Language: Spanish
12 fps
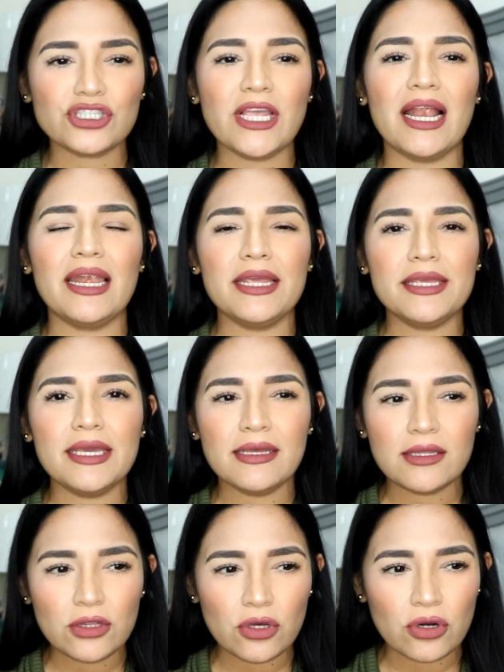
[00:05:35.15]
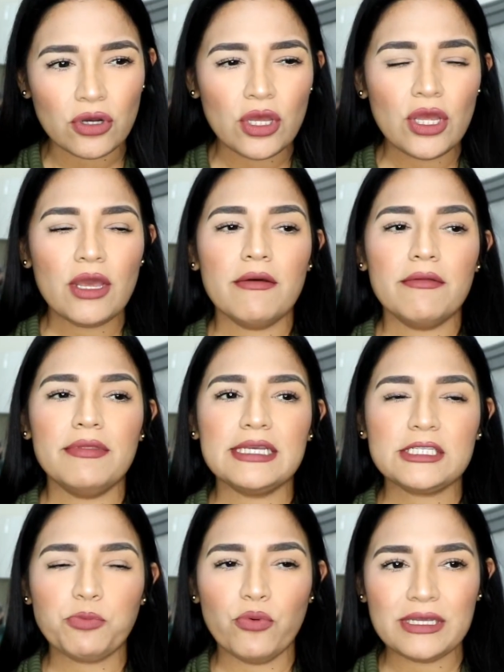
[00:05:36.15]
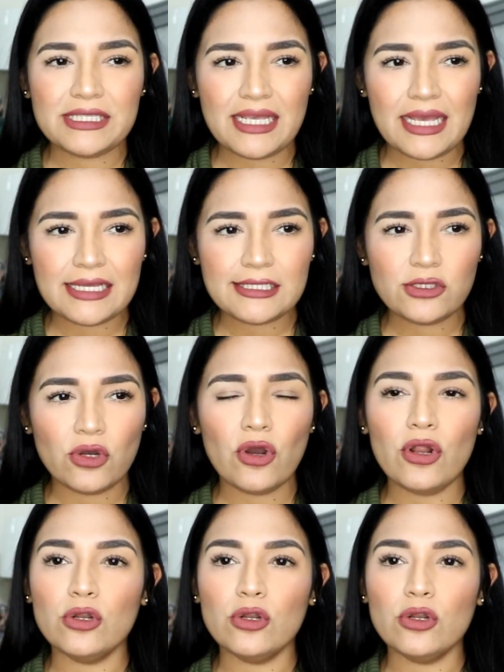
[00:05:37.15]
Ya leyendo Después de eso,